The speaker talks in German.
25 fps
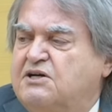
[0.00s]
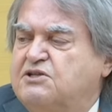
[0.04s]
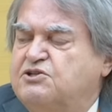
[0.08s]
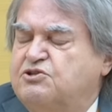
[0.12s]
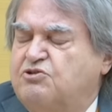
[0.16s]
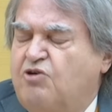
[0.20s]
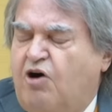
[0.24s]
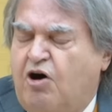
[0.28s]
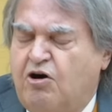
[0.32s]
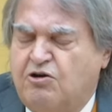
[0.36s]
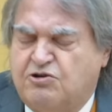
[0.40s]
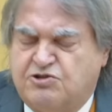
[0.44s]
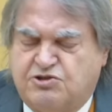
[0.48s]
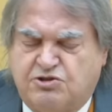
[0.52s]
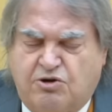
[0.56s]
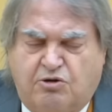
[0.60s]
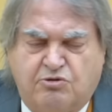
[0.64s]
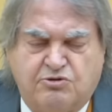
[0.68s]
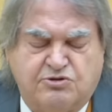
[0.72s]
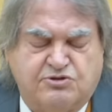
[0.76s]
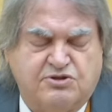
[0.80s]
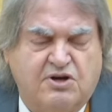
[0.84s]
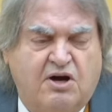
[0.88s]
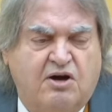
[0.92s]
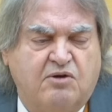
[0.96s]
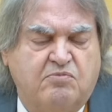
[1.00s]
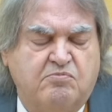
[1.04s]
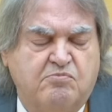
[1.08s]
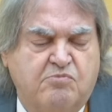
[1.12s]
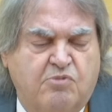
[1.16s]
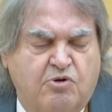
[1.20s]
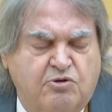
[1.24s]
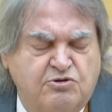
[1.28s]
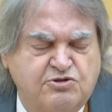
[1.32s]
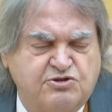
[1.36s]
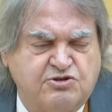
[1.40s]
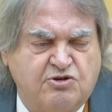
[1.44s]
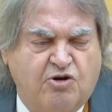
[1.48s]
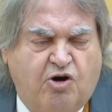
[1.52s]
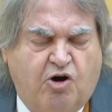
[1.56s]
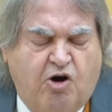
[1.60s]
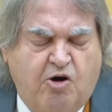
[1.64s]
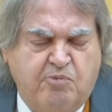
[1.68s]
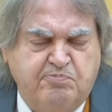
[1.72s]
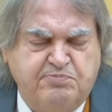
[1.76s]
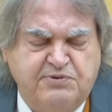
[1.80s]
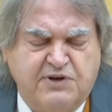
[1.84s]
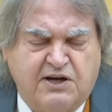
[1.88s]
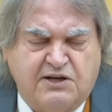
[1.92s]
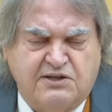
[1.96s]
Talkshows muss
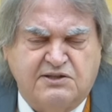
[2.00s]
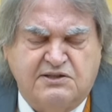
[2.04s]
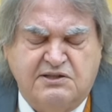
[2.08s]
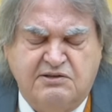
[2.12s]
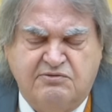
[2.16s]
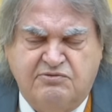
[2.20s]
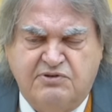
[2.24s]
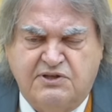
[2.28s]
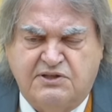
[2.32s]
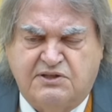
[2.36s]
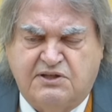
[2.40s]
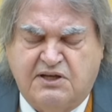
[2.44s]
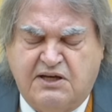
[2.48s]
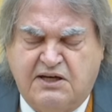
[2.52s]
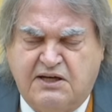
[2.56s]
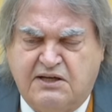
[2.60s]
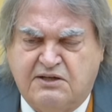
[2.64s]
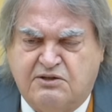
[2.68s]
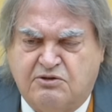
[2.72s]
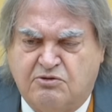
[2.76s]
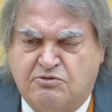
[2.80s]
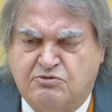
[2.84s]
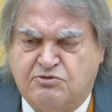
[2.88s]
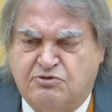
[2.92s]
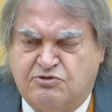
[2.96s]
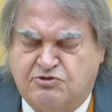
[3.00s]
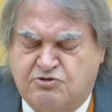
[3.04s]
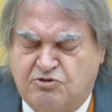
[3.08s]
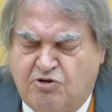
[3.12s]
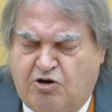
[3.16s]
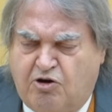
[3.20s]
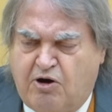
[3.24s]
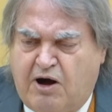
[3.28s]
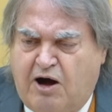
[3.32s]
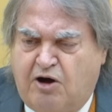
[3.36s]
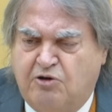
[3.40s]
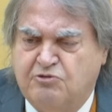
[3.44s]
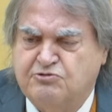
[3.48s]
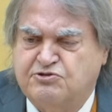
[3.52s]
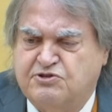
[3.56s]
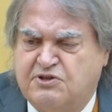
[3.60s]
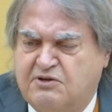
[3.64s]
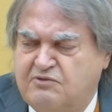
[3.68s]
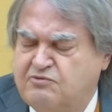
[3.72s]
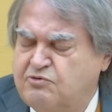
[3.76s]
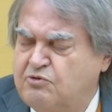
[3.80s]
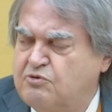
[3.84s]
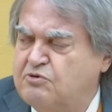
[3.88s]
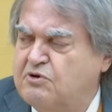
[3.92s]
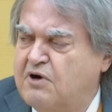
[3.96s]
Objektivität und
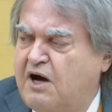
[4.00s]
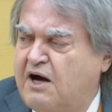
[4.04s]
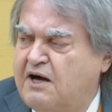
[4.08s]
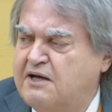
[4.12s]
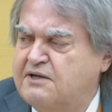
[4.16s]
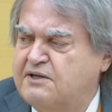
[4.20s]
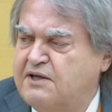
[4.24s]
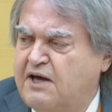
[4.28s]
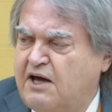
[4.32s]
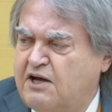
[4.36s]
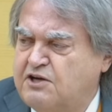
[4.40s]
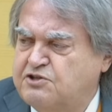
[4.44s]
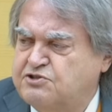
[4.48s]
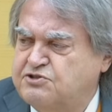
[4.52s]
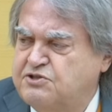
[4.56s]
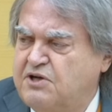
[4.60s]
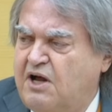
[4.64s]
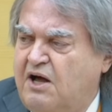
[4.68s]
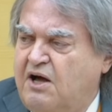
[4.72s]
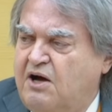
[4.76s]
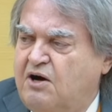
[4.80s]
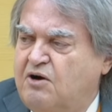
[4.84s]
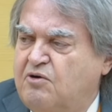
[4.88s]
Ausgewogenheit herrschen.